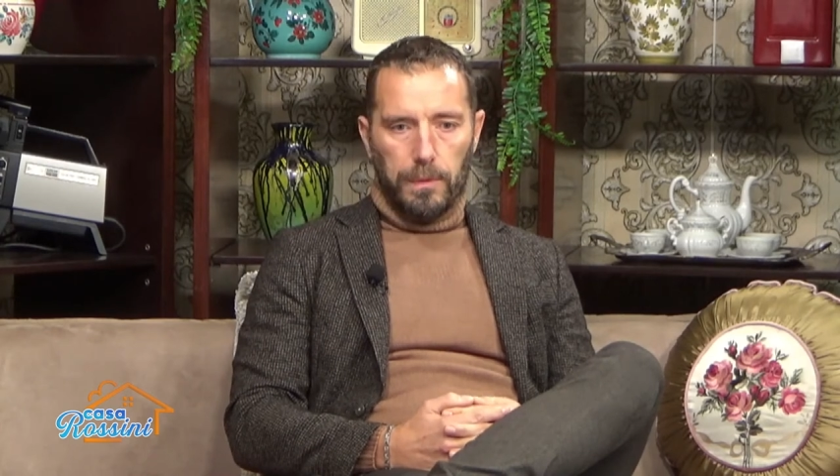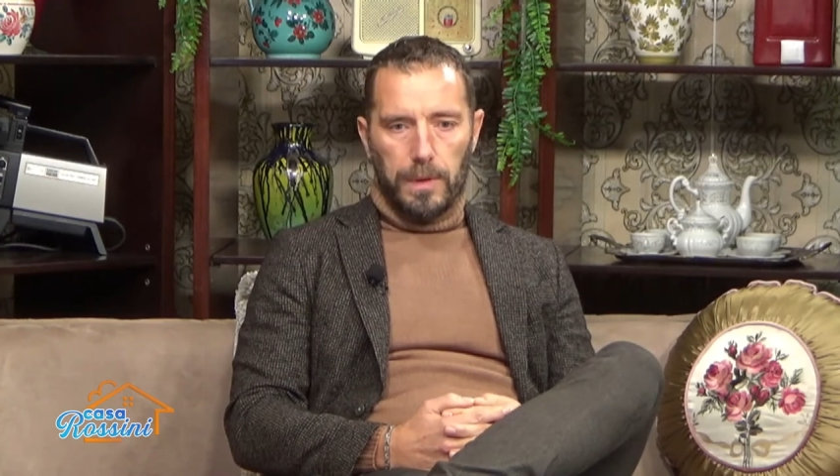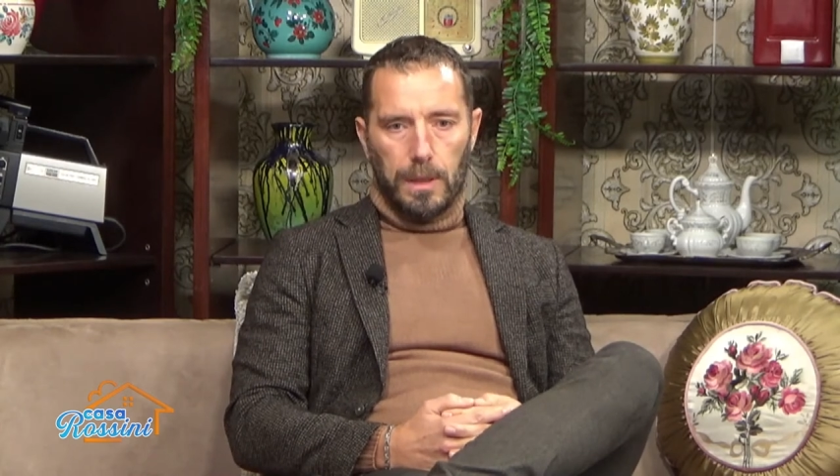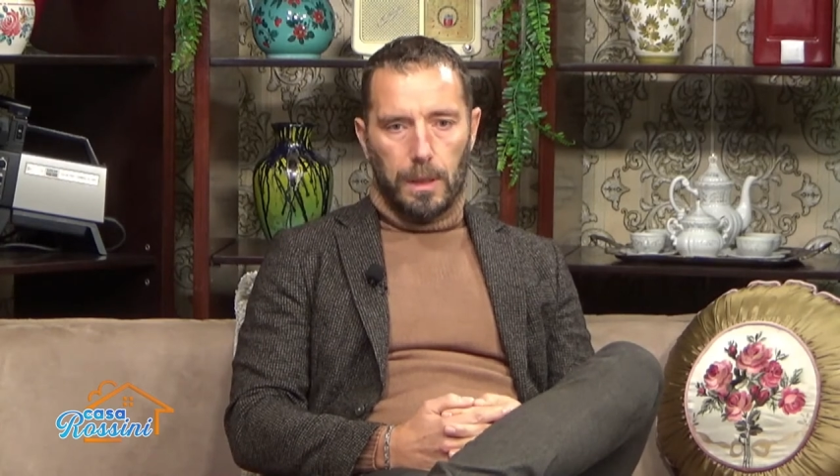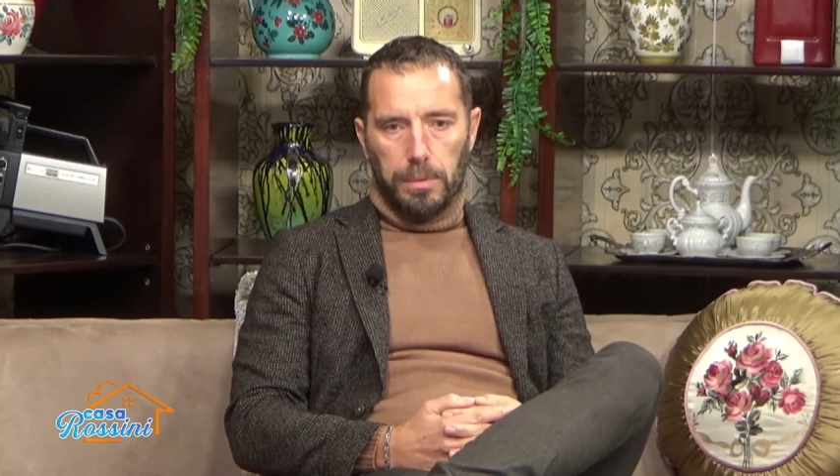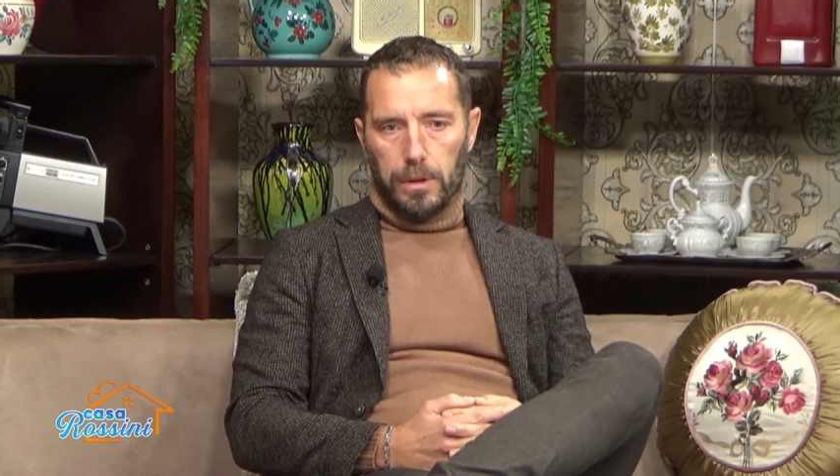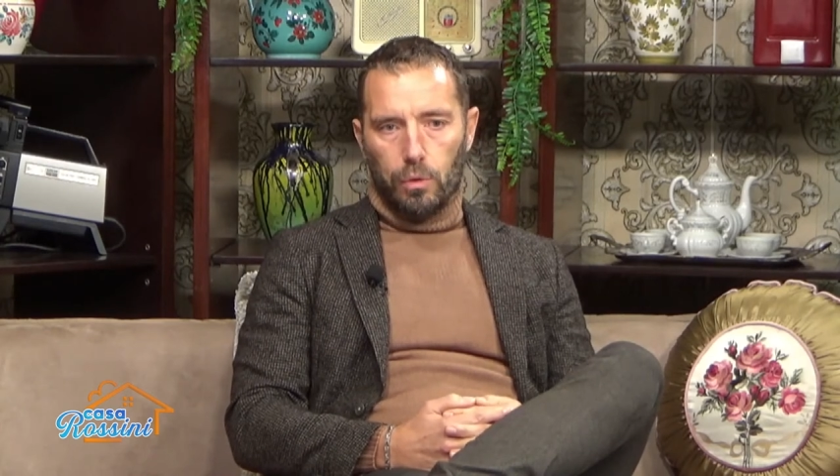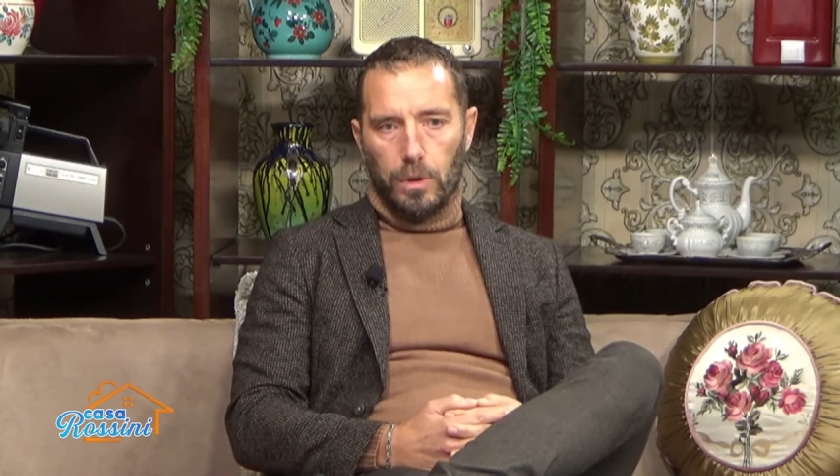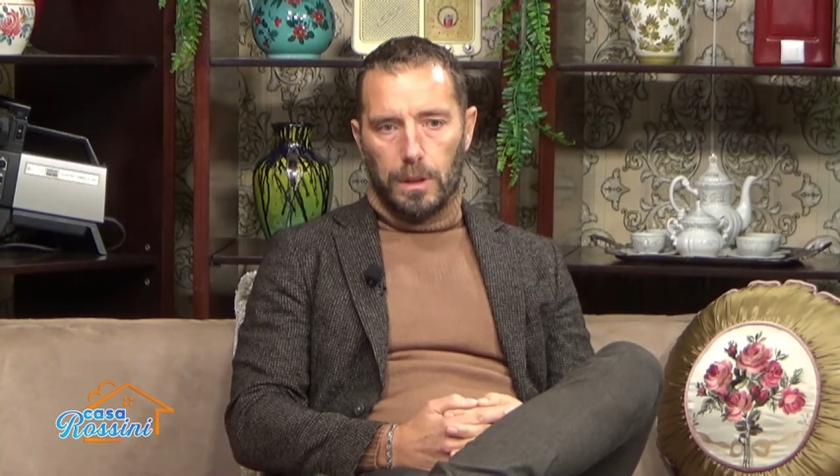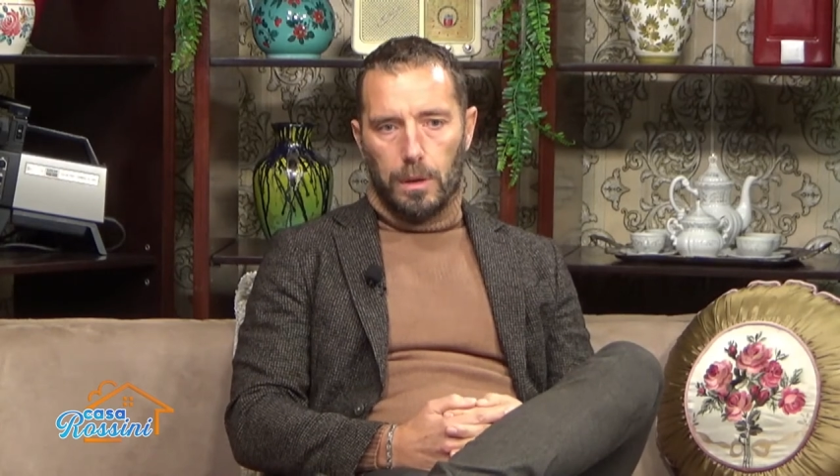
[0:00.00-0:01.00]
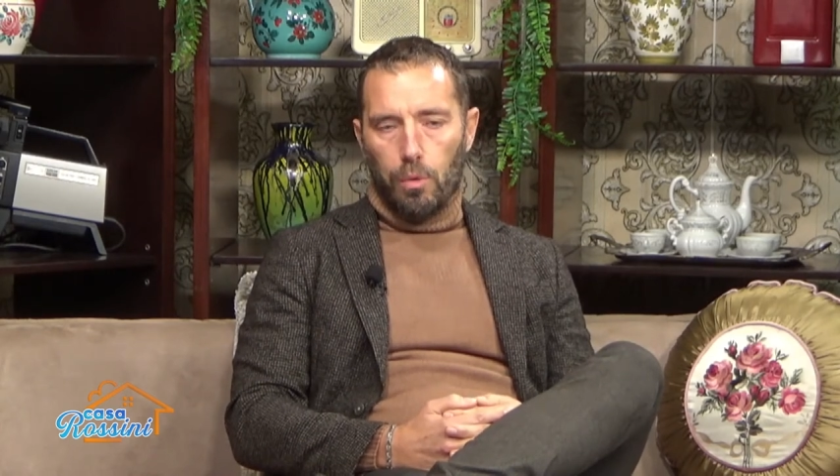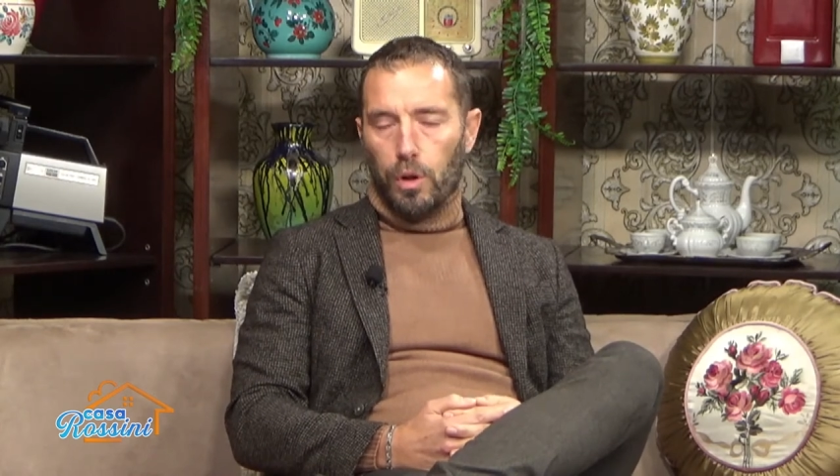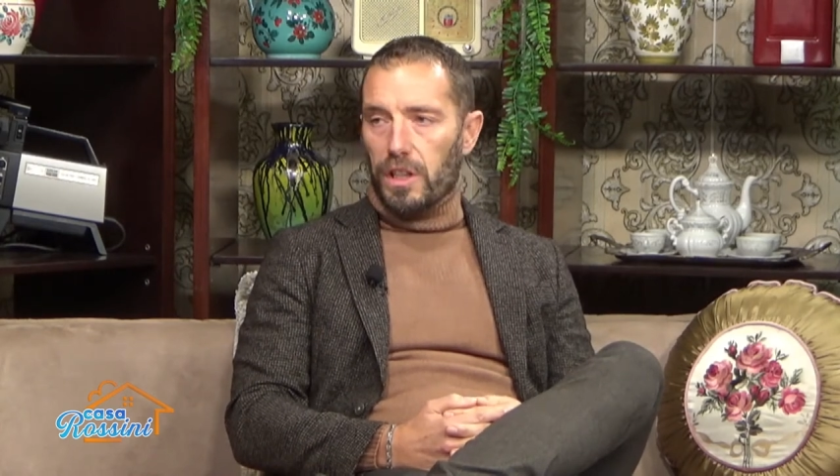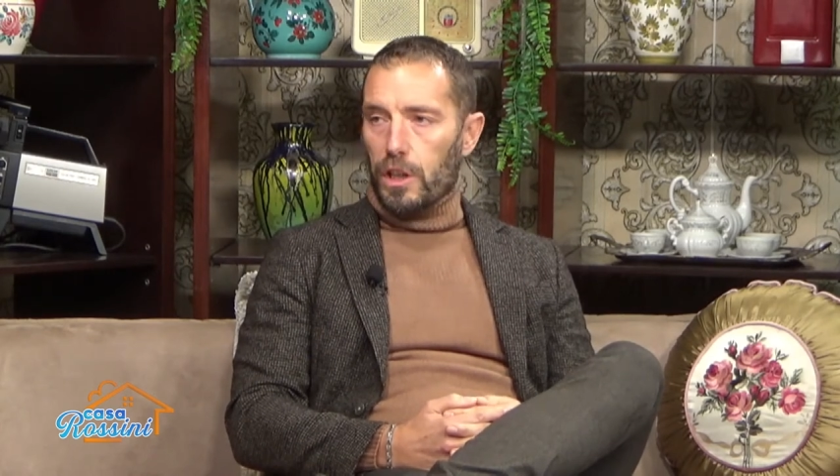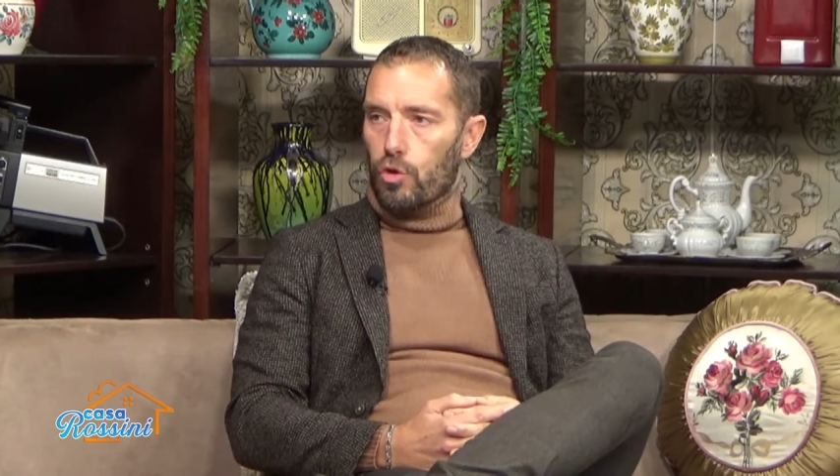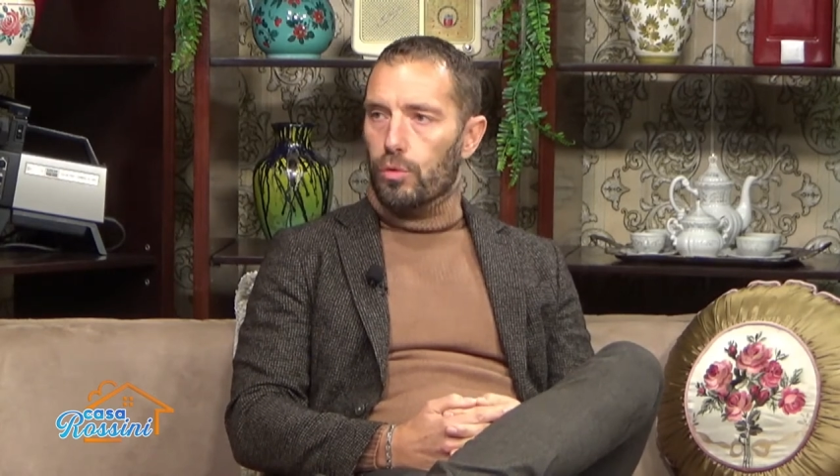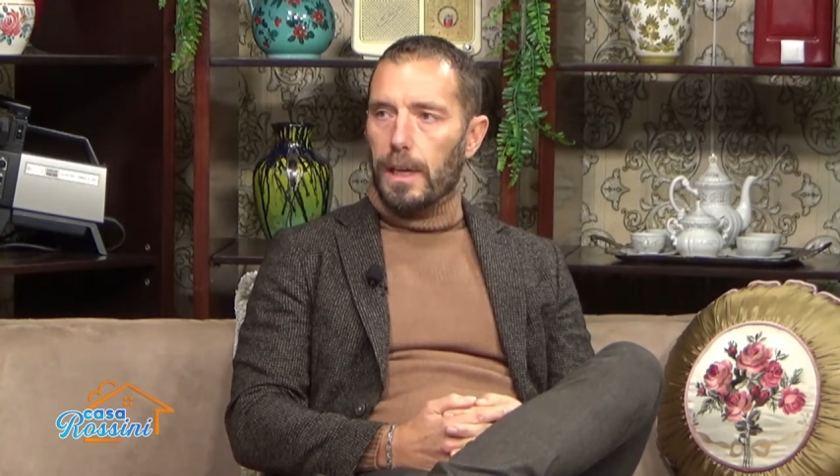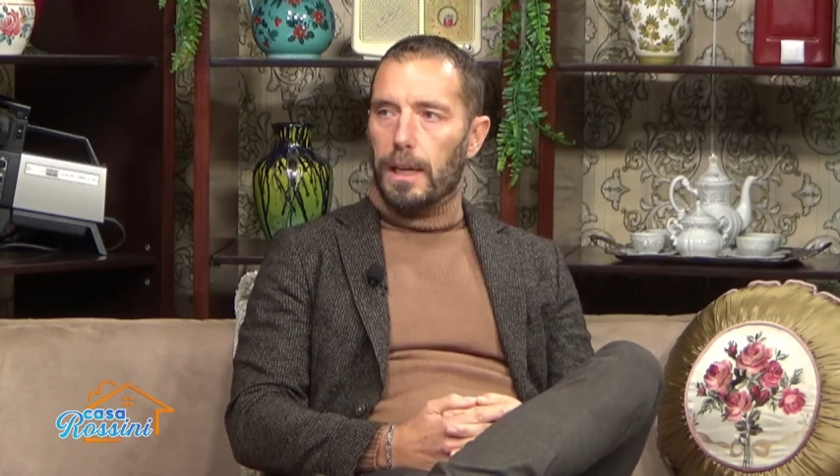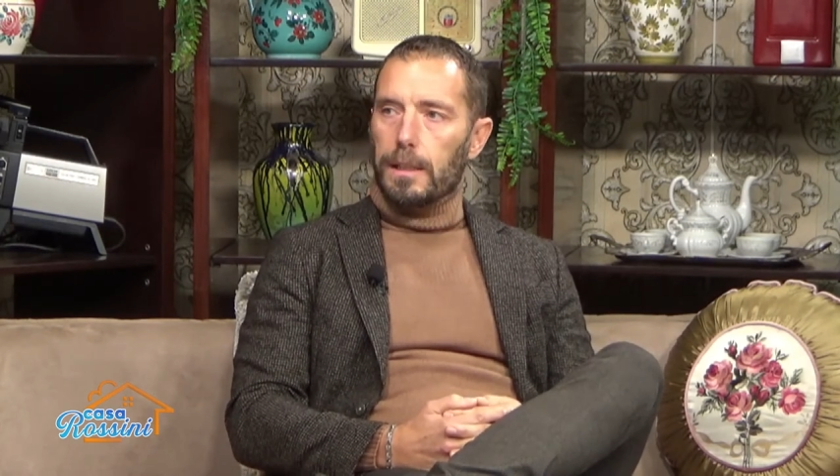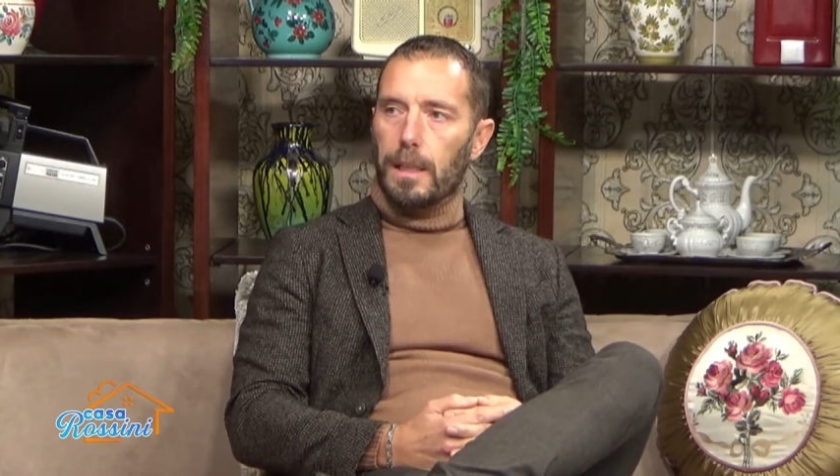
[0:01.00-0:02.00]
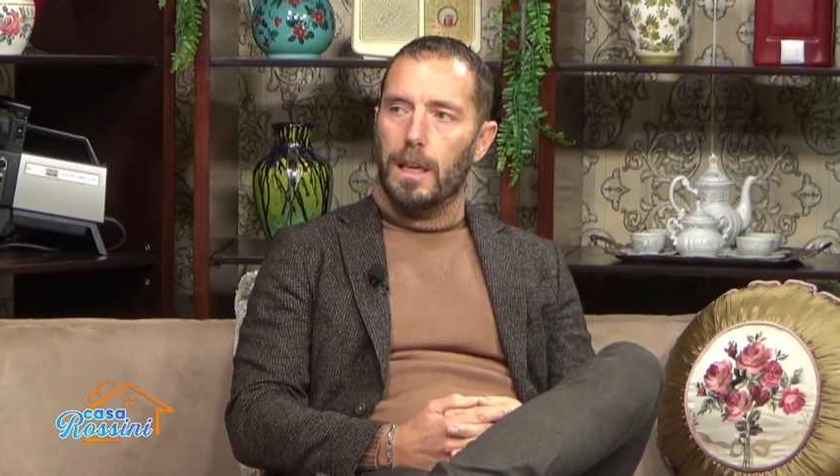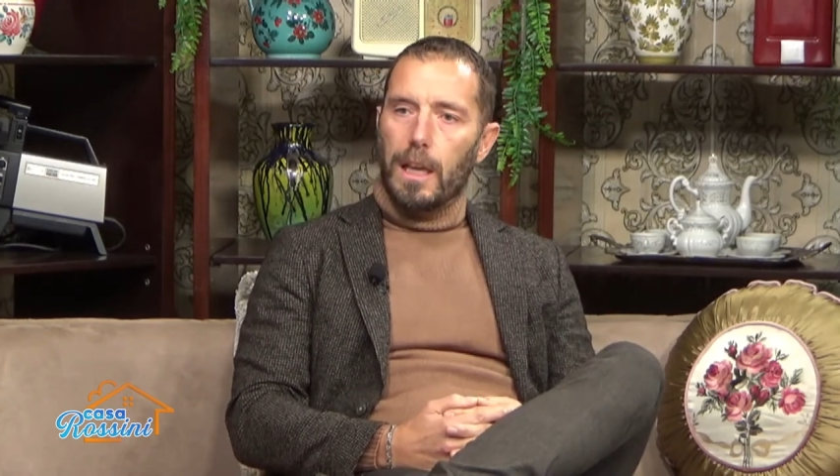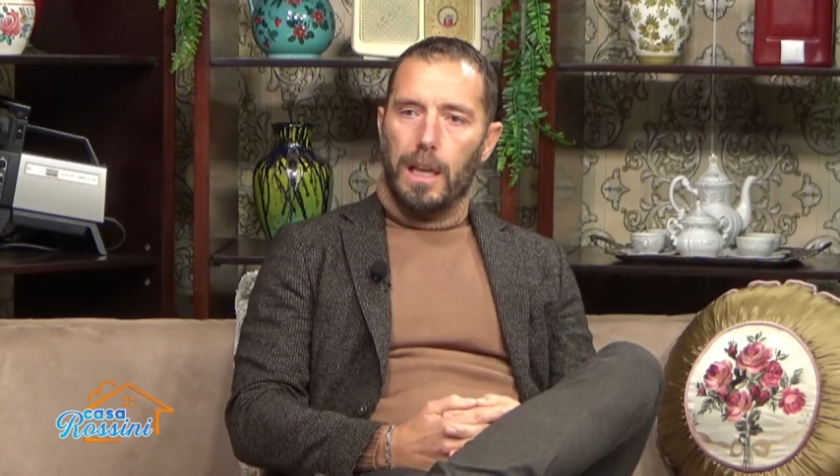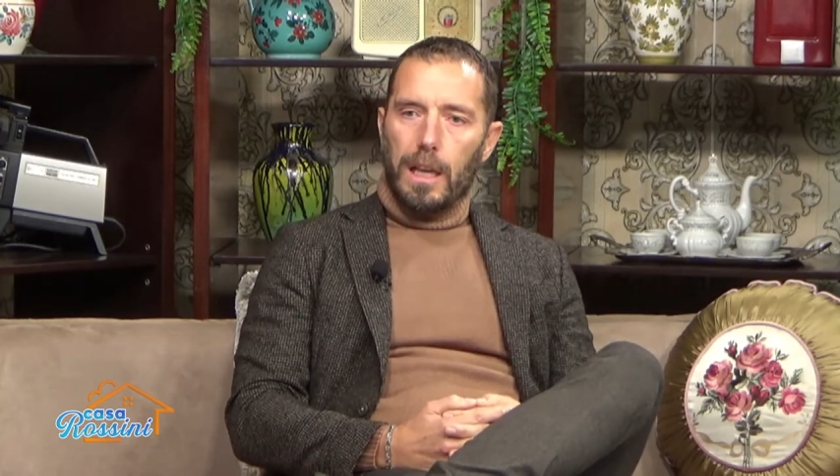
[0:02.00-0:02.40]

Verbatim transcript: fin dall'apertura dei buoni risultati,